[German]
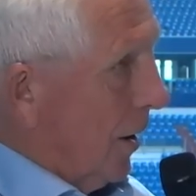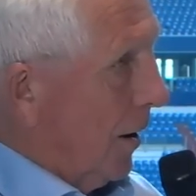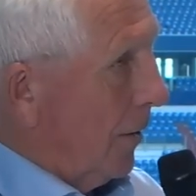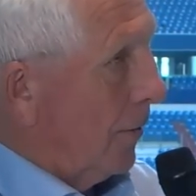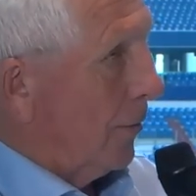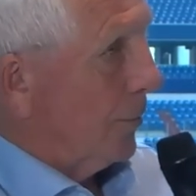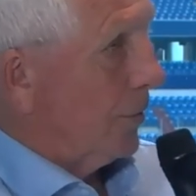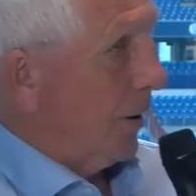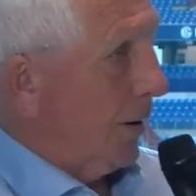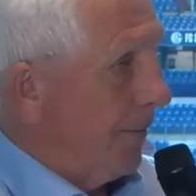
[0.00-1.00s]
Ja,
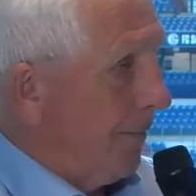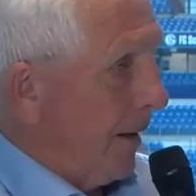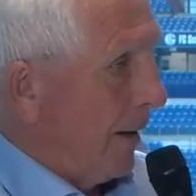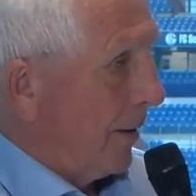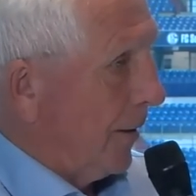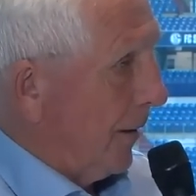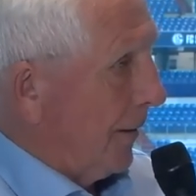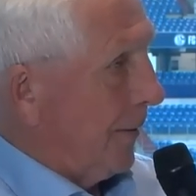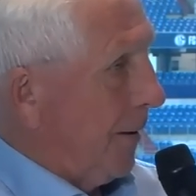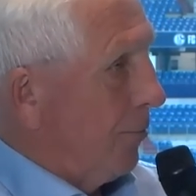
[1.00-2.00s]
und äh,
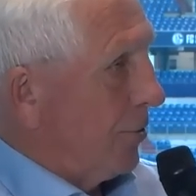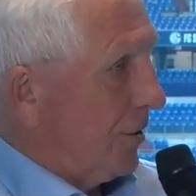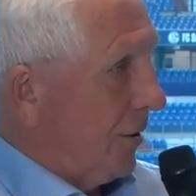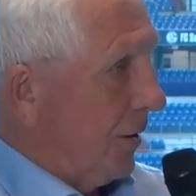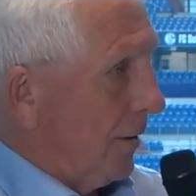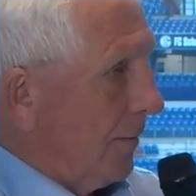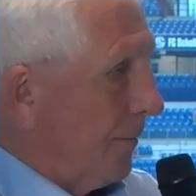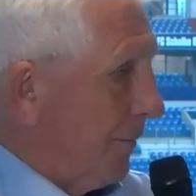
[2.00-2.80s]
da muss äh,